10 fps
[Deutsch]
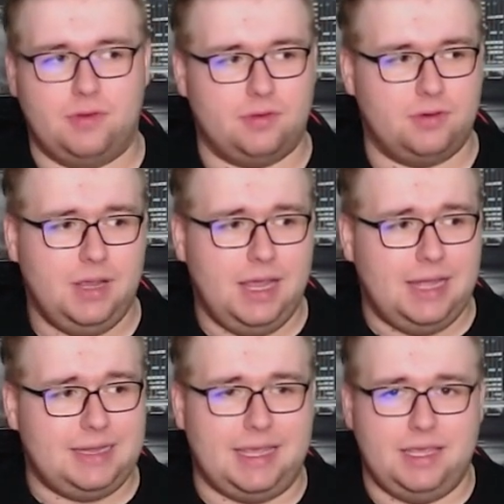Also
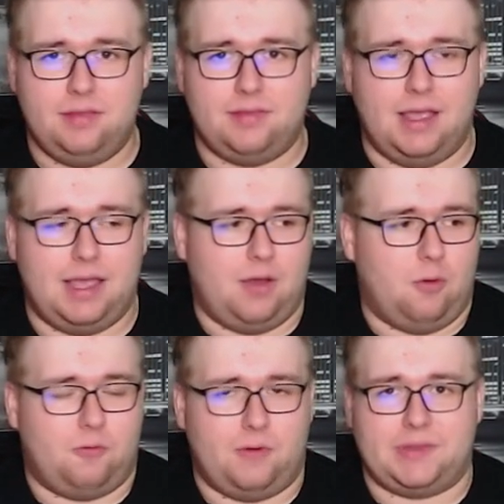der ist da
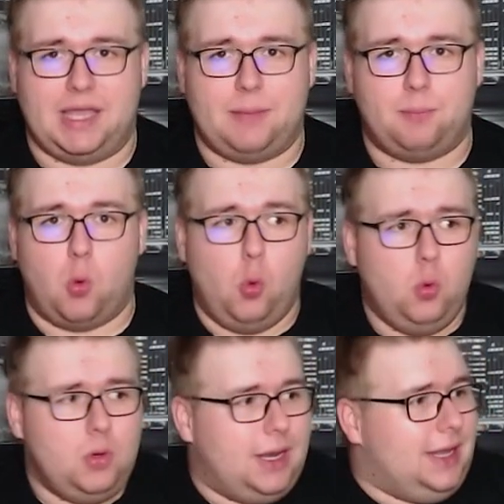Verstappen
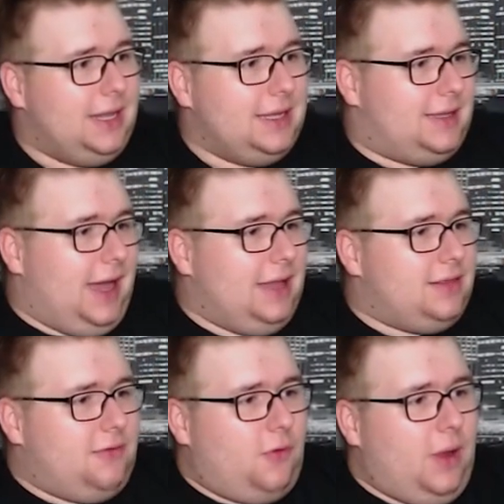und er
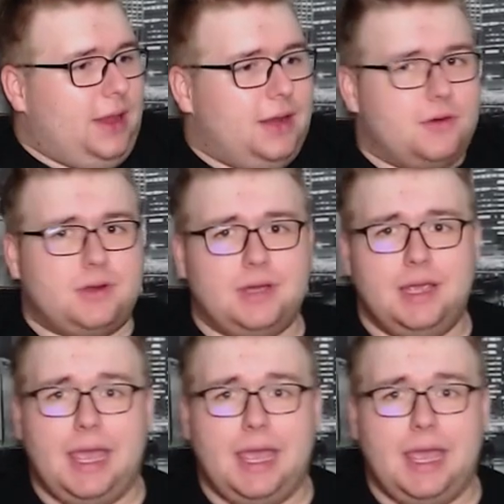hat da vorher noch,